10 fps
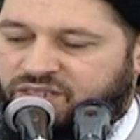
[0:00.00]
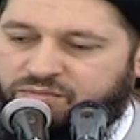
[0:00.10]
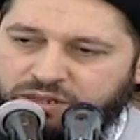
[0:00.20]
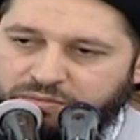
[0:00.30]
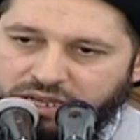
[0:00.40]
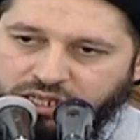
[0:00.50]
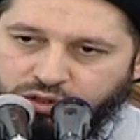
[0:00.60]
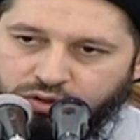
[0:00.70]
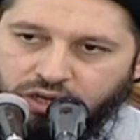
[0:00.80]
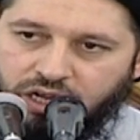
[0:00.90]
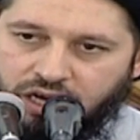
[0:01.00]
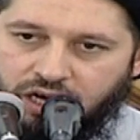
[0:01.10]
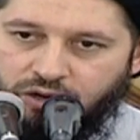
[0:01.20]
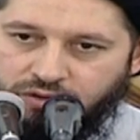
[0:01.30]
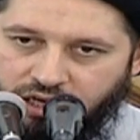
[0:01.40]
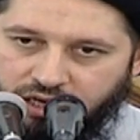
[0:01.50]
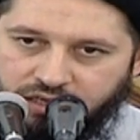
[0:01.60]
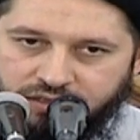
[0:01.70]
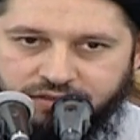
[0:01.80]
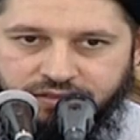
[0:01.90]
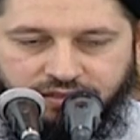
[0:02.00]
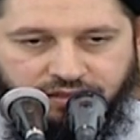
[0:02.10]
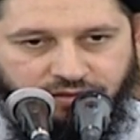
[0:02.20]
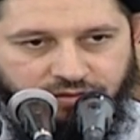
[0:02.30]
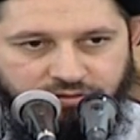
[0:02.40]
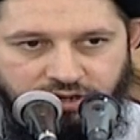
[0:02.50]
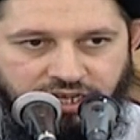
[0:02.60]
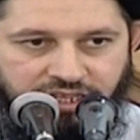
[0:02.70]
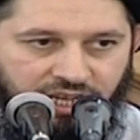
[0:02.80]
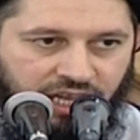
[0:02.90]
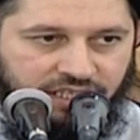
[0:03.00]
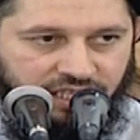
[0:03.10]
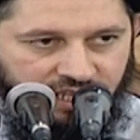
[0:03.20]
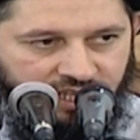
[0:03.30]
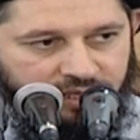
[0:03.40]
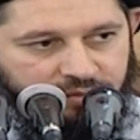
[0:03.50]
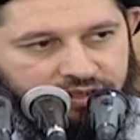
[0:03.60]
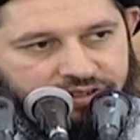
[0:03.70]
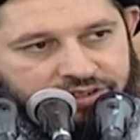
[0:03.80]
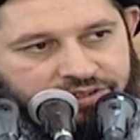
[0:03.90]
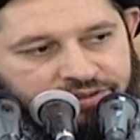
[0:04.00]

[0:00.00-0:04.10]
من بين كل هؤلاء وهذا العدد الكبير